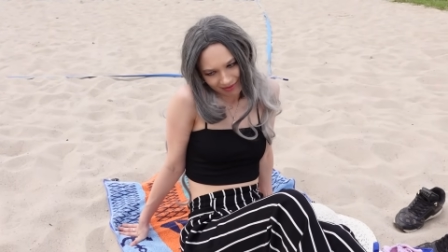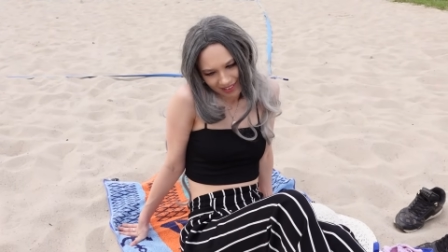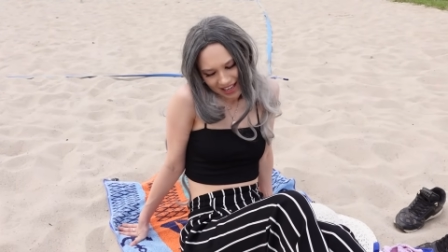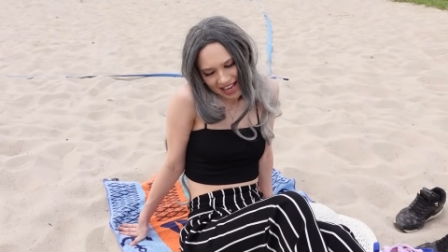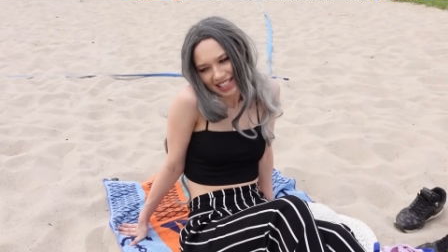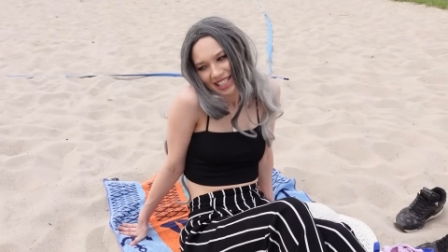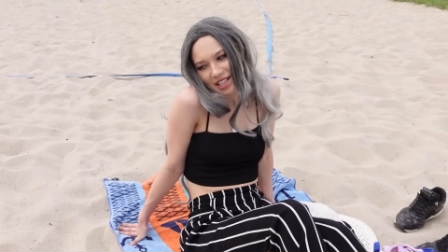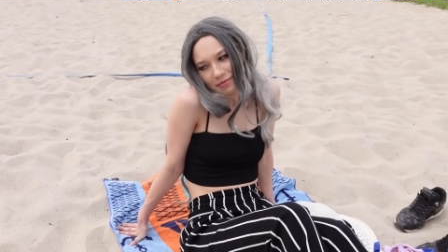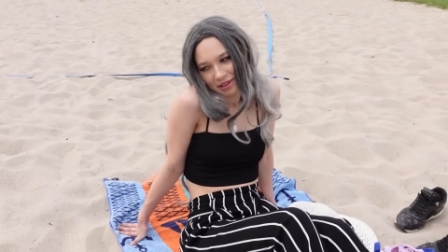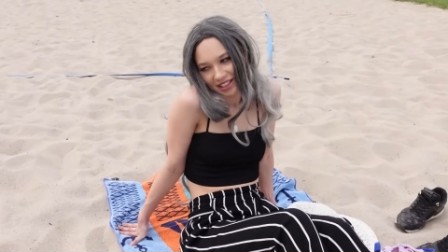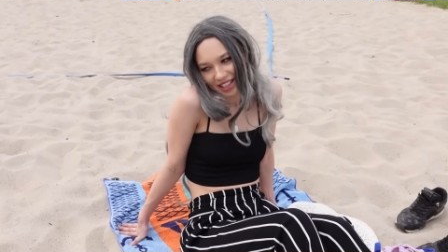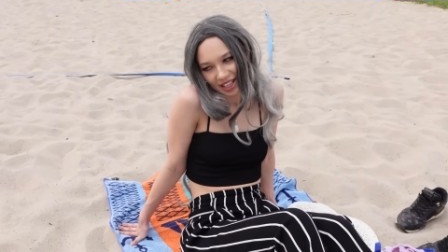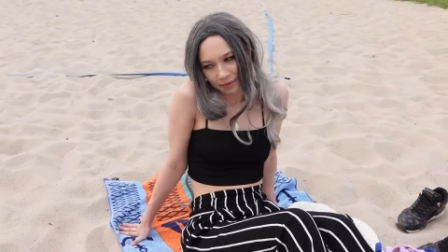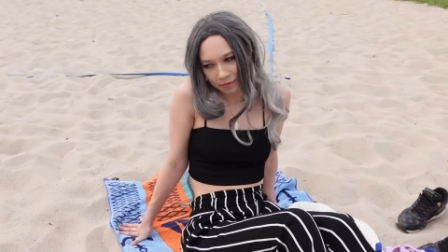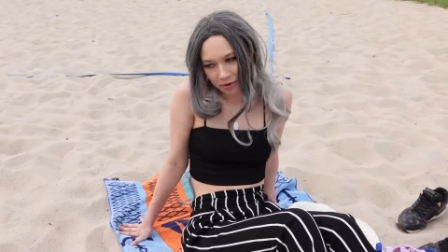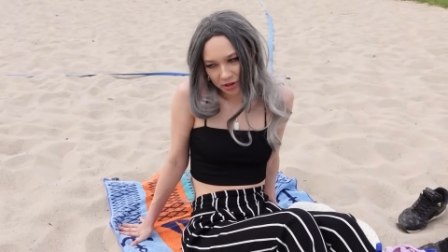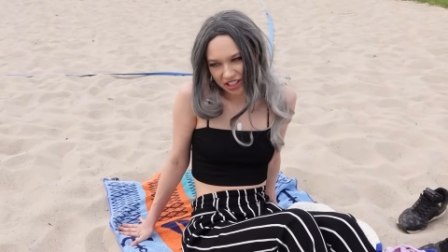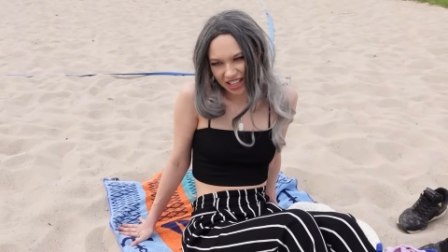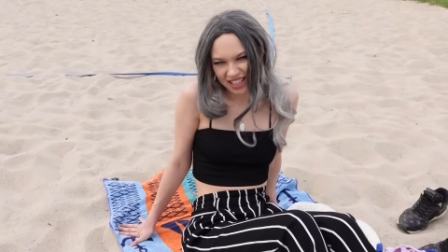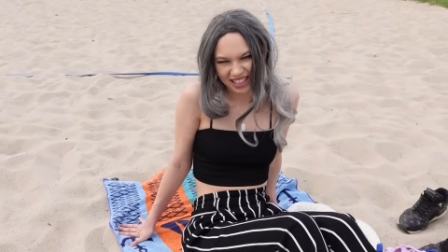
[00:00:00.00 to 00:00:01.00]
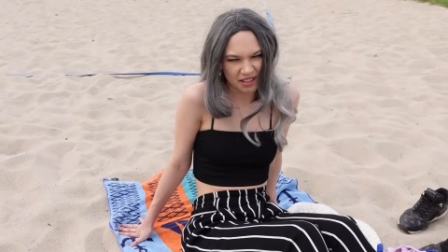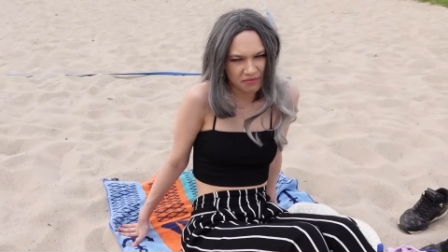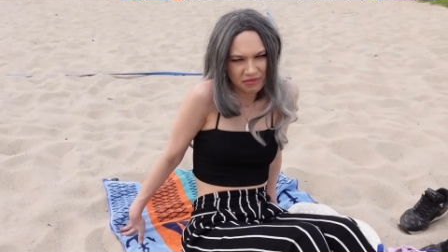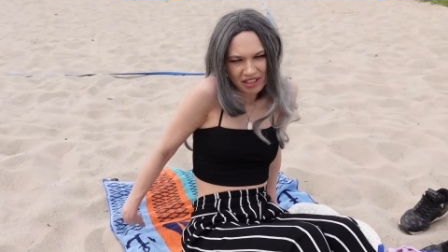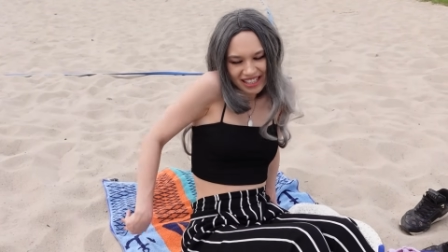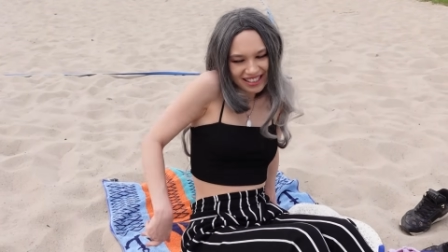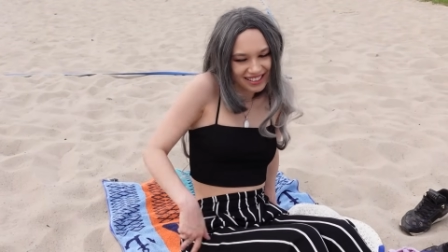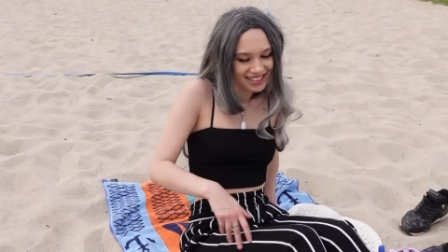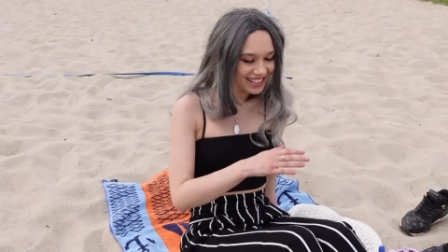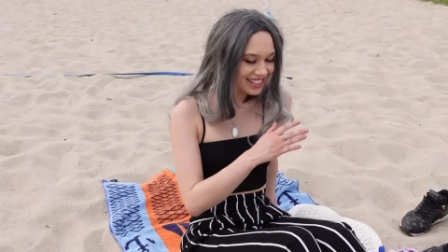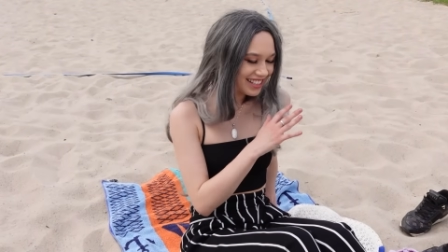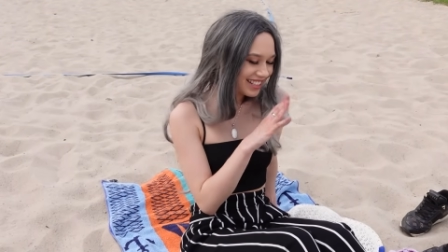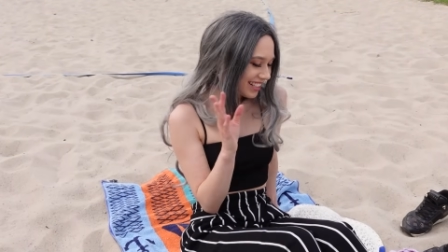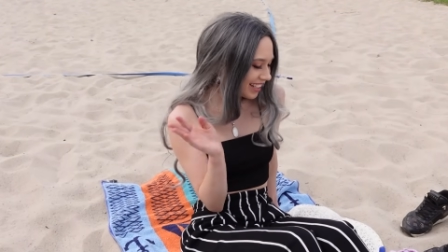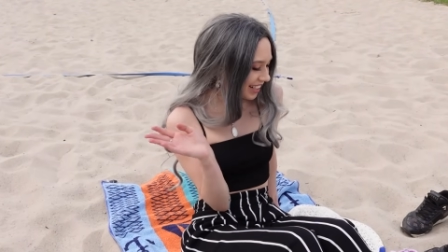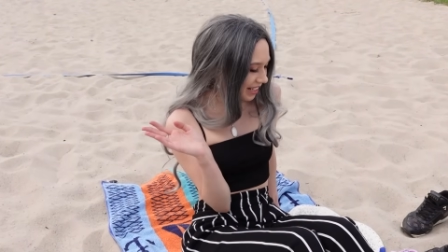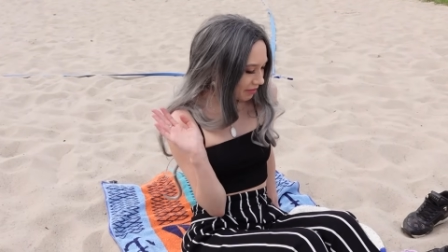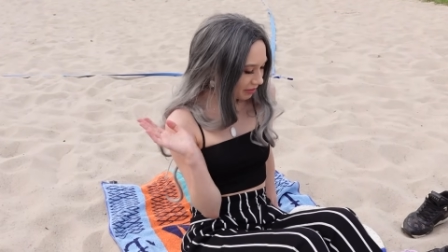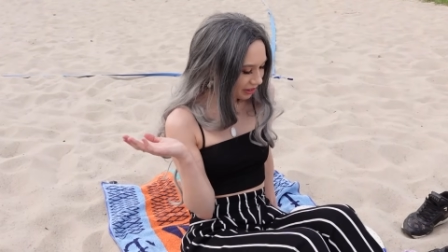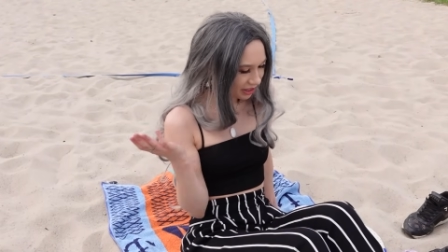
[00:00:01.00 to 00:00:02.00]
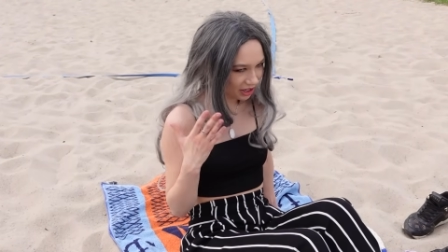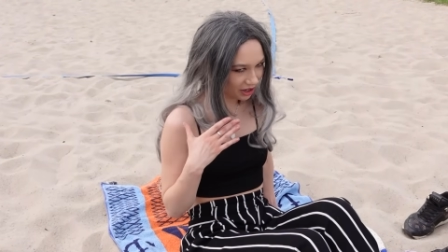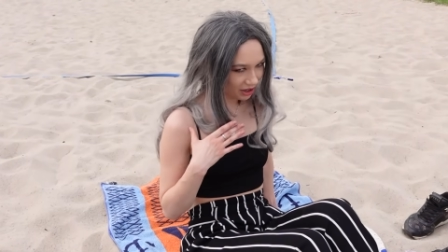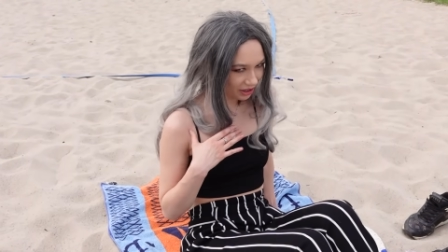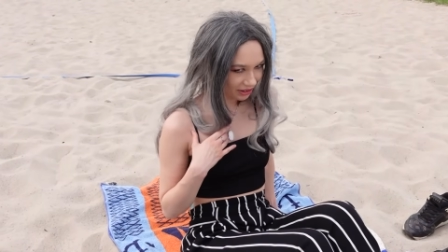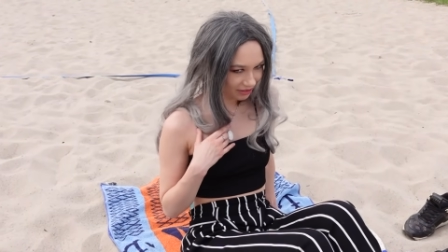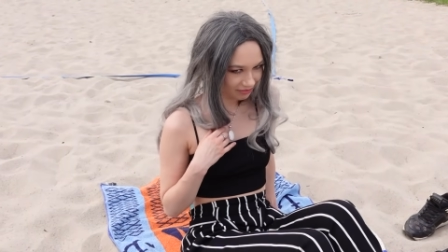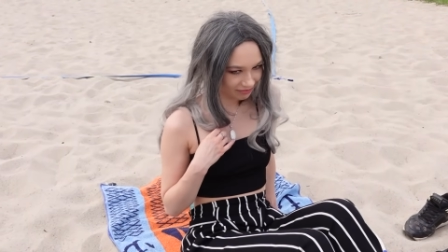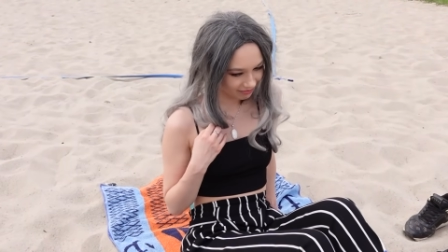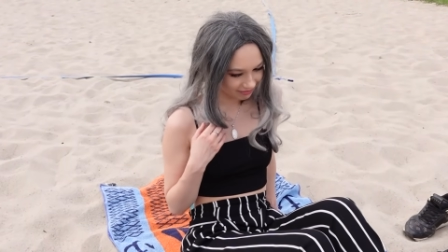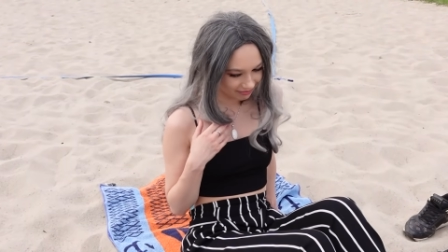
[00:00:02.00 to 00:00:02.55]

Ja sobie tak posiedzę, mi jest zimno.